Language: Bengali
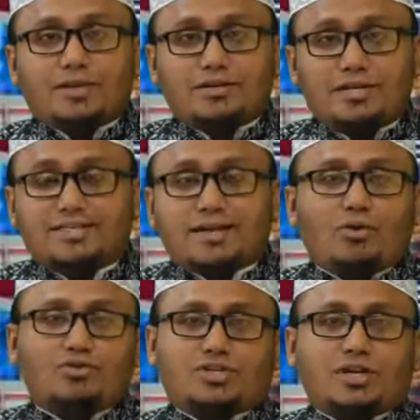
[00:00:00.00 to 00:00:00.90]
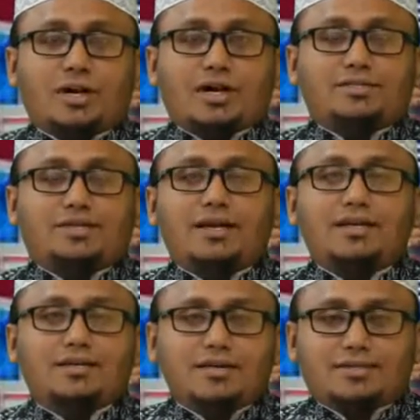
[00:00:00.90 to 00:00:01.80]
ডিসকাউন্ট যেই
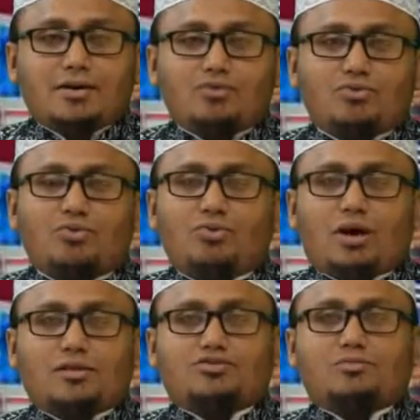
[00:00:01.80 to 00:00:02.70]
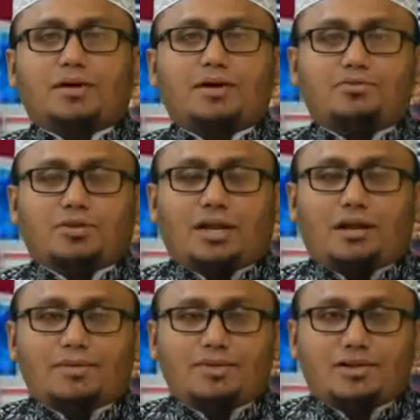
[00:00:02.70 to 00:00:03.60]
ডিসকাউন্টগুলো যেগুলো আল্লাহ সুবাহান তালা
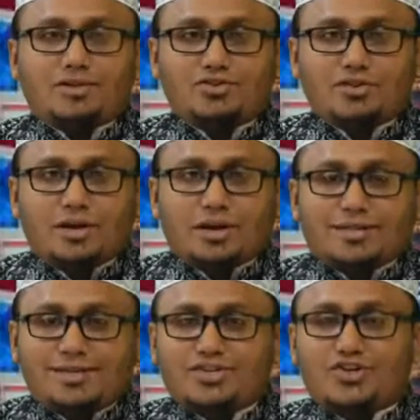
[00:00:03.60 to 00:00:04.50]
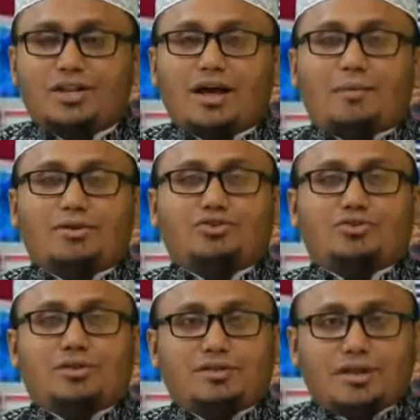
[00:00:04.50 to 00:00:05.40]
আমাদেরকে দিয়েছেন আমাদের
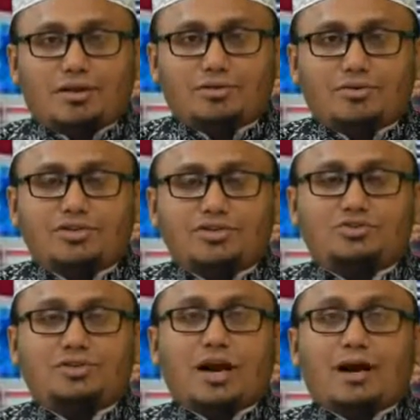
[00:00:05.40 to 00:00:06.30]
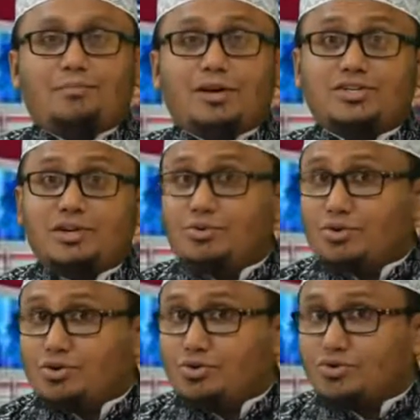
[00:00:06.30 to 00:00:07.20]
জন্য নির্ধারণ করেছেন যদি আমরা
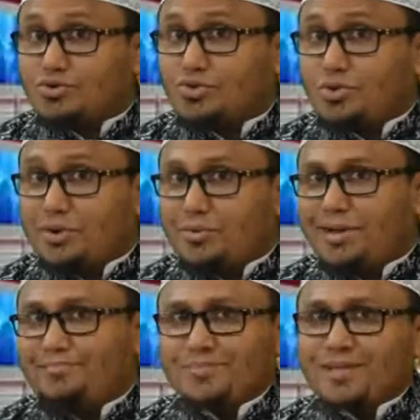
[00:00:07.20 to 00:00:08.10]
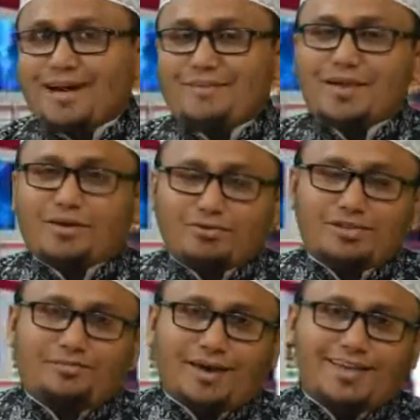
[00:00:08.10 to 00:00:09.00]
সেগুলোকে খোঁজ করে করে আমরা
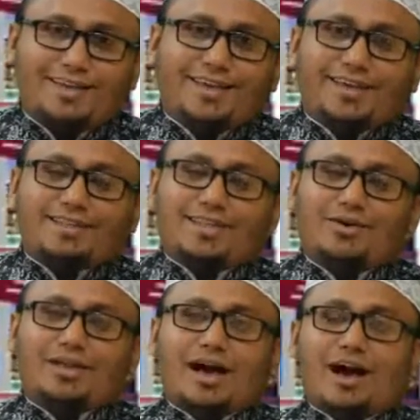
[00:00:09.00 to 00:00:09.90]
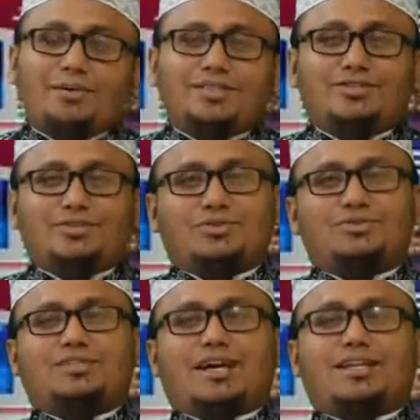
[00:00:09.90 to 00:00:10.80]
করতে পারি তাহলে আমাদের জন্য
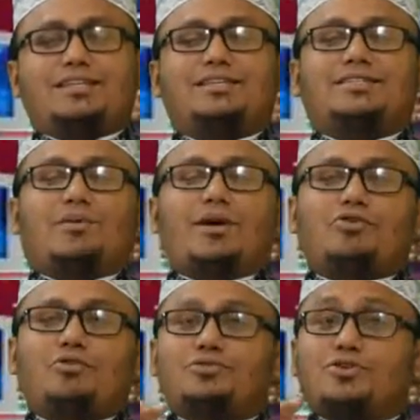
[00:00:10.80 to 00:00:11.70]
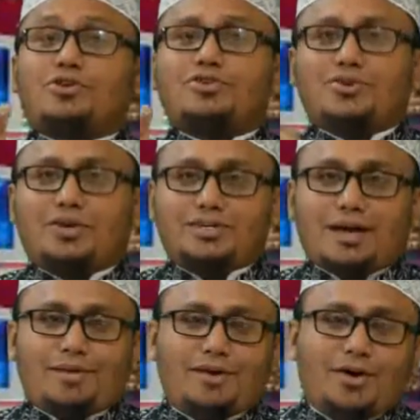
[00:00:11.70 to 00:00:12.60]
জান্নাতে যাওয়া খুব সহজ হয়ে
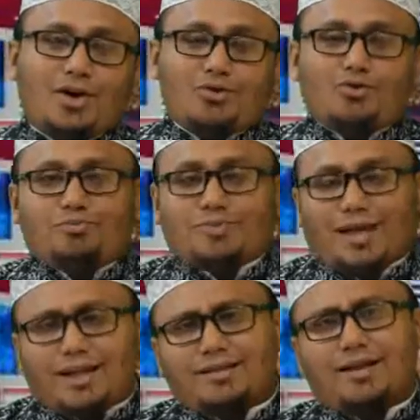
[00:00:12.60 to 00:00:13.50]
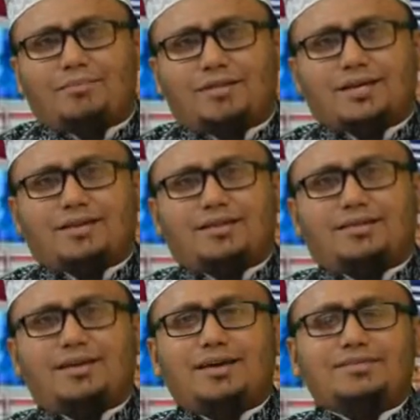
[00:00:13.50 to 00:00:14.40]
যাবে খুব তাড়াতাড়ি আমরা
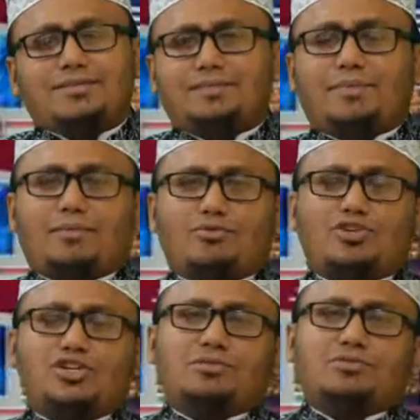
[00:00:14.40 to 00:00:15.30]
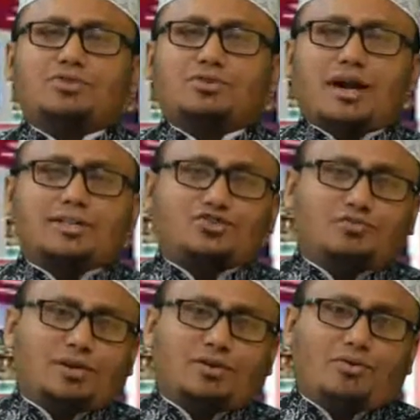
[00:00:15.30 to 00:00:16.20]
জান্নাতে যেতে পারবো সেই সমস্ত
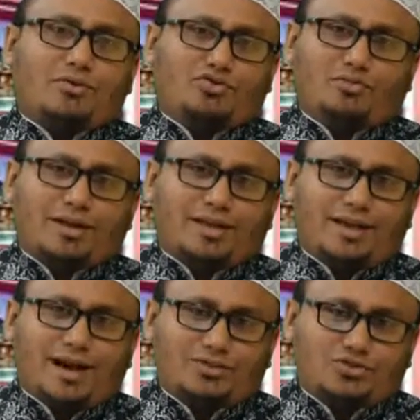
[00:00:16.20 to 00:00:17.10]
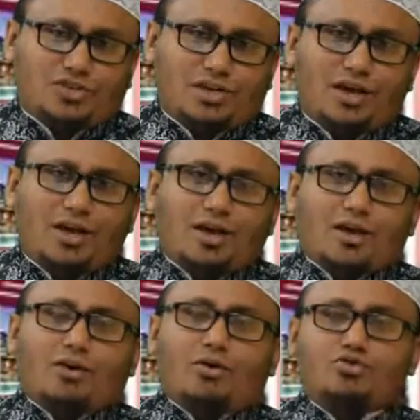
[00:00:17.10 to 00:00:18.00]
কাজসমূহের অন্যতম একটি কাজ হচ্ছে
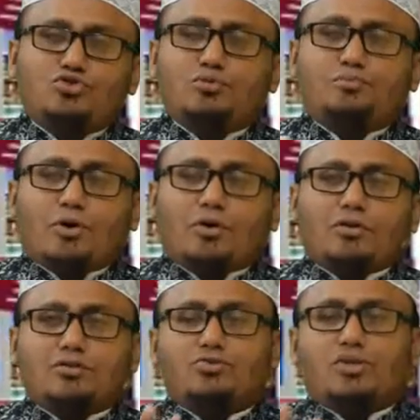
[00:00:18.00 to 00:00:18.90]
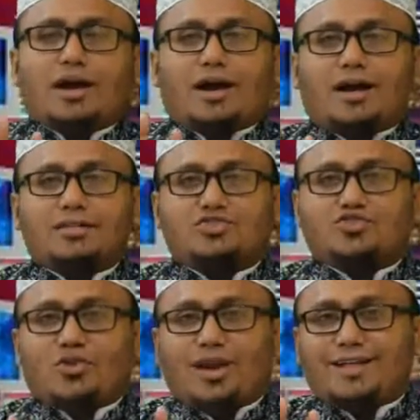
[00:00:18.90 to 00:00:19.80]
অজুর পর দুরাকাত
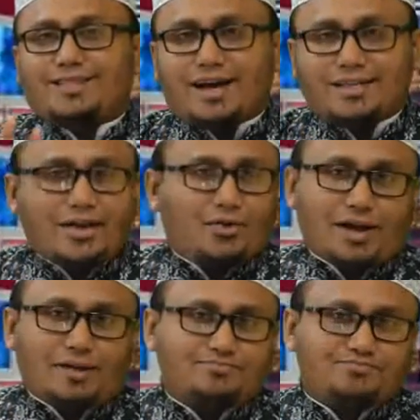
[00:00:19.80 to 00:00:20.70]
সলাদ আদায় করা